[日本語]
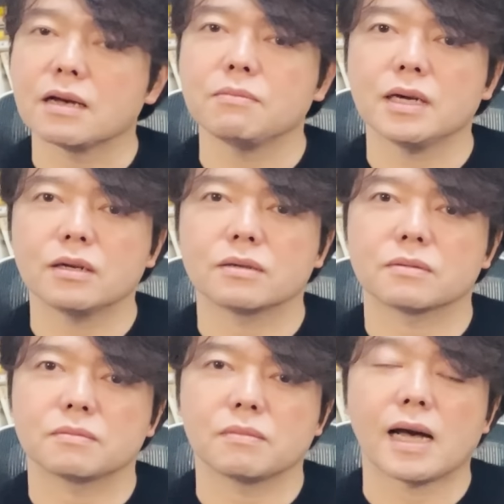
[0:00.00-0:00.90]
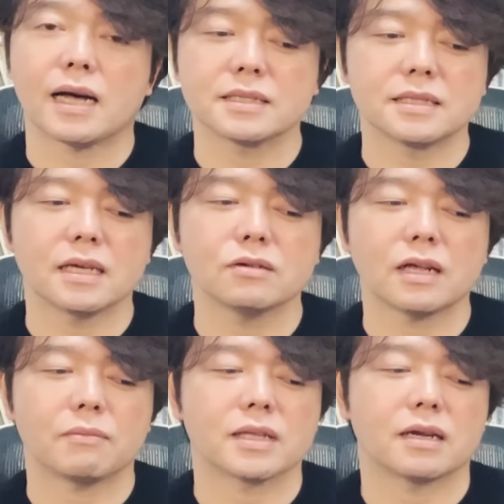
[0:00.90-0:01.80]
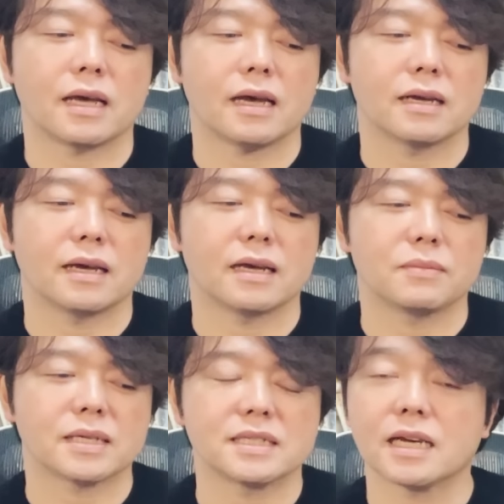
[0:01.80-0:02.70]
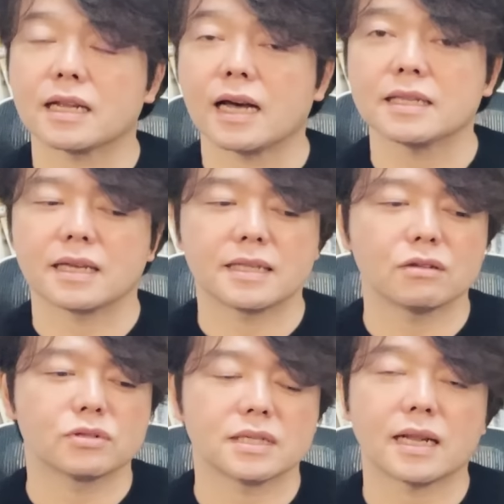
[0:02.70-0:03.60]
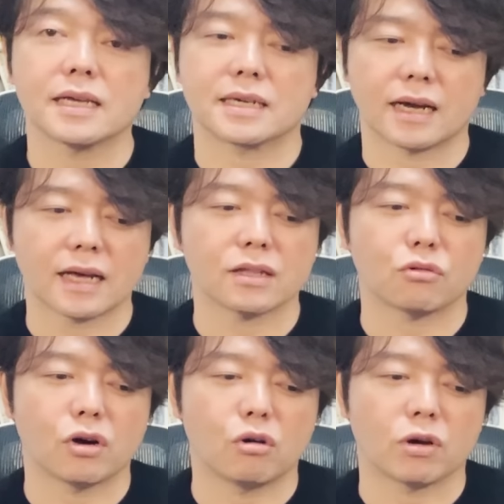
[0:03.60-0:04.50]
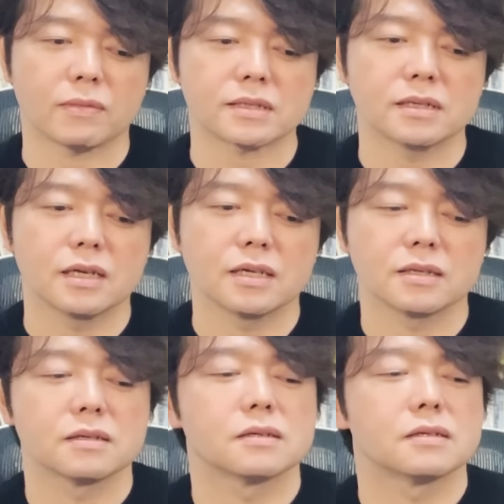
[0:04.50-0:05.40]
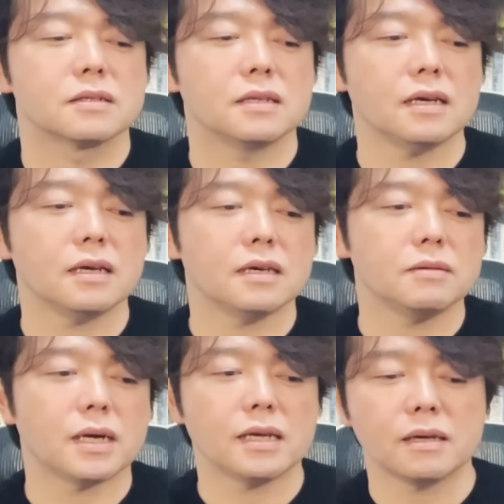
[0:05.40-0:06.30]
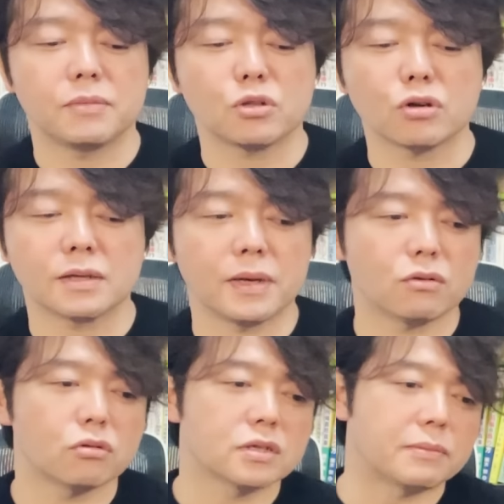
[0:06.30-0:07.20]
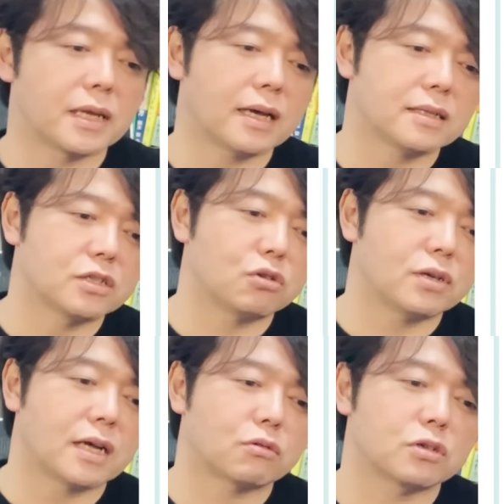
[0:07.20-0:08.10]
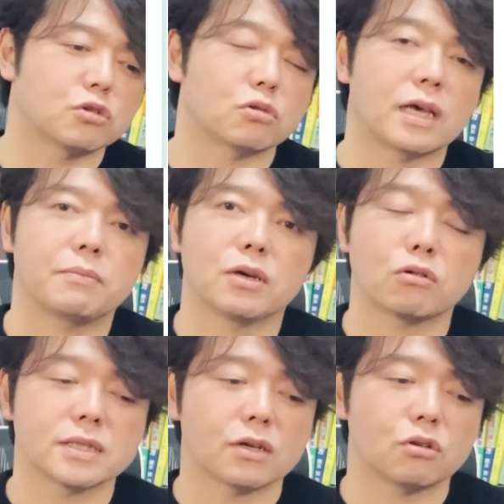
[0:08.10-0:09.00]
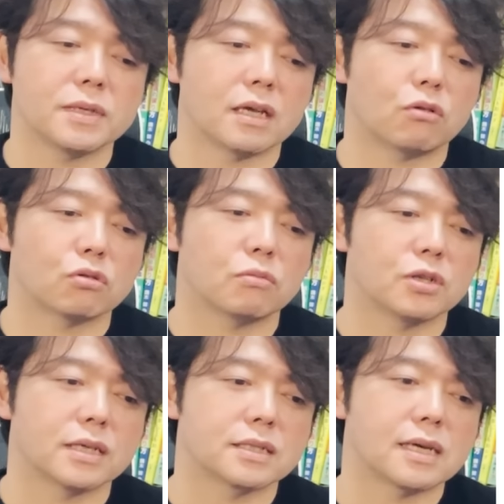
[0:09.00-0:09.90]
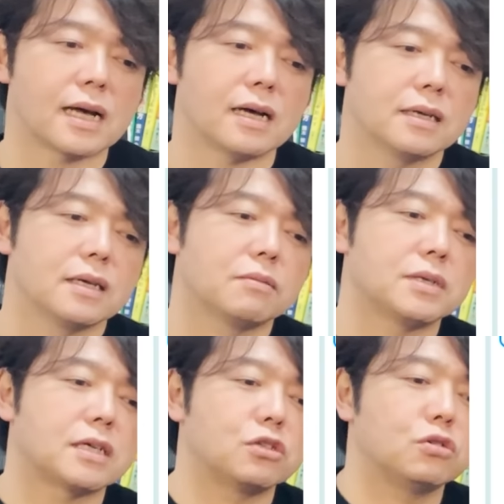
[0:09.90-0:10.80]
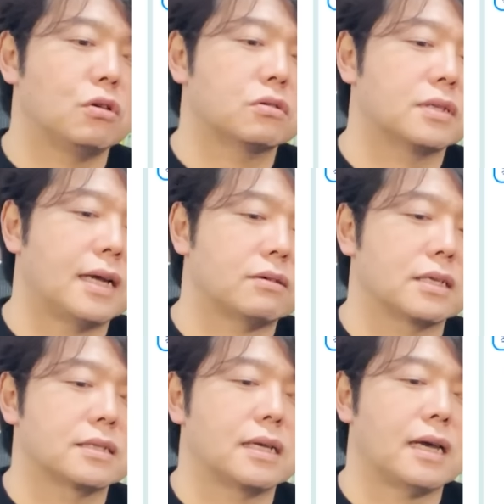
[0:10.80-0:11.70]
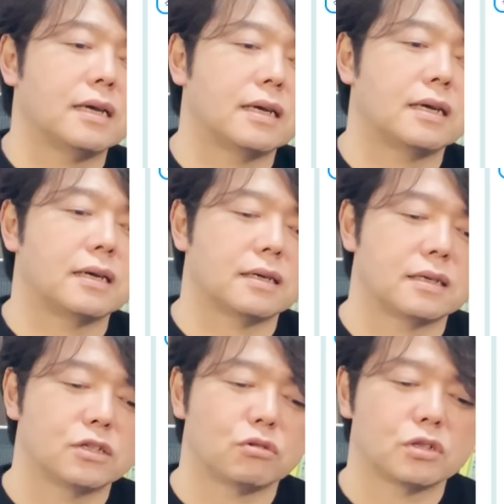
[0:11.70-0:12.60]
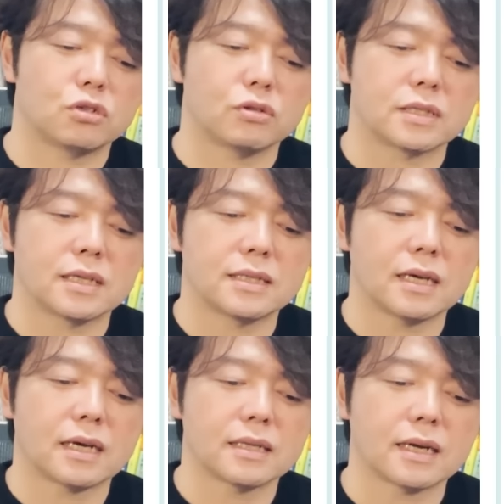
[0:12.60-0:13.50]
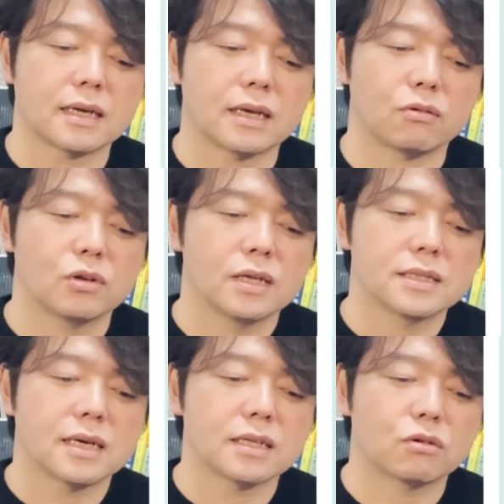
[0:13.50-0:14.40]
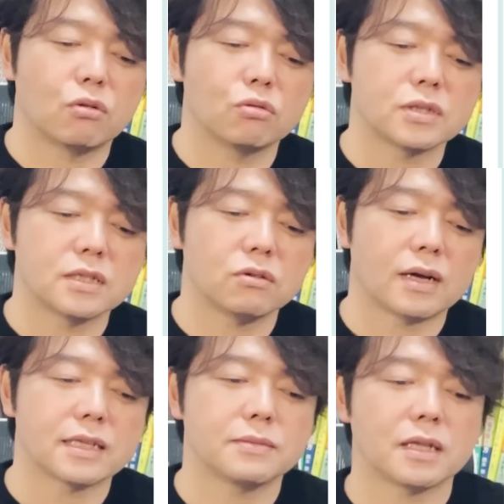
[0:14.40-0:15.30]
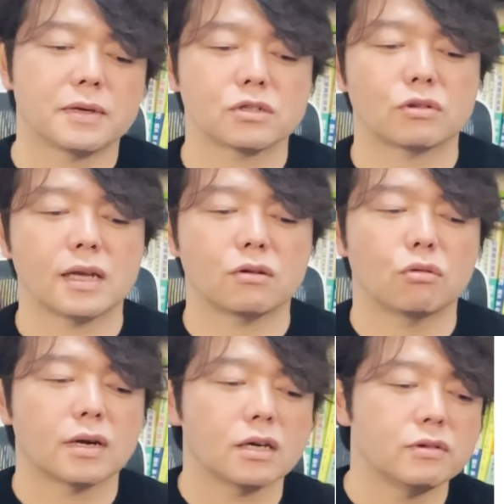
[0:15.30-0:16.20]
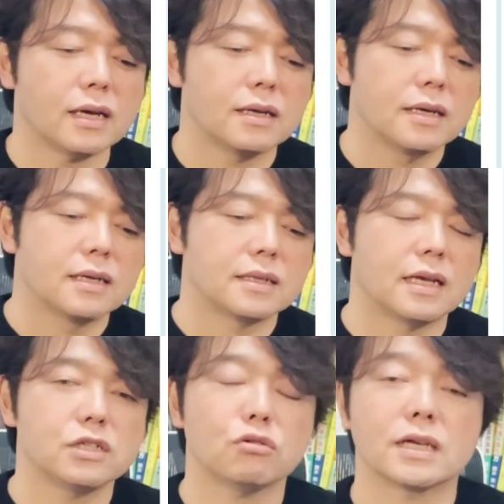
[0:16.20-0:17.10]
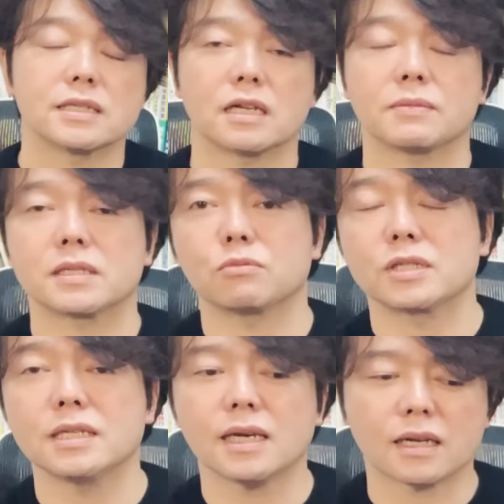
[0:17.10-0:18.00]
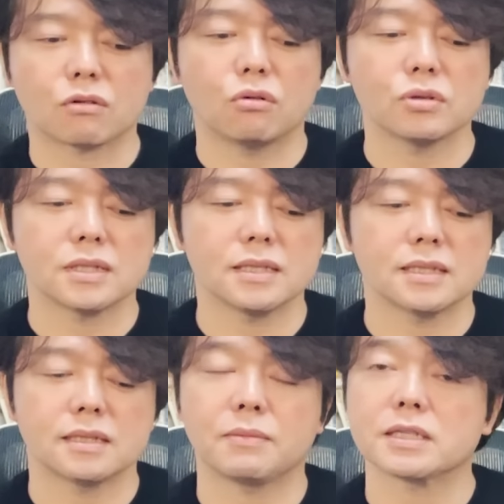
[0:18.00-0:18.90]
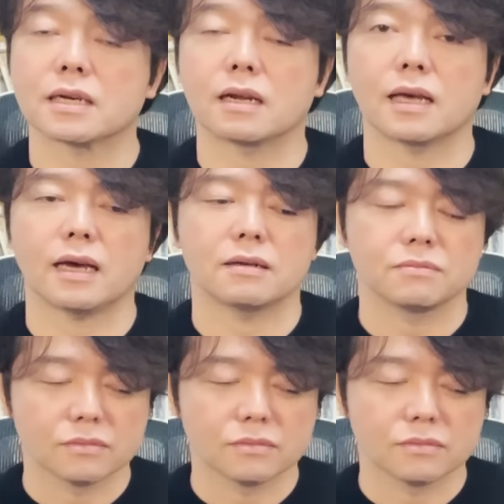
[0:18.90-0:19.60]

まんはっせんえんぐらいまではね、えー、まあ、視野に入ってきてるんじゃないかなとは思います。で、えー、まあね、特に米国株ね、強いなということで、ちょっとね、米国チャートを見ていこうと思うんですが、まずはニューヨークダウですね。えー、非常に強いですね。前回高値を、さらに更新を始めてますので、ここから上、天井なしになります。もう新高値更新してますからね。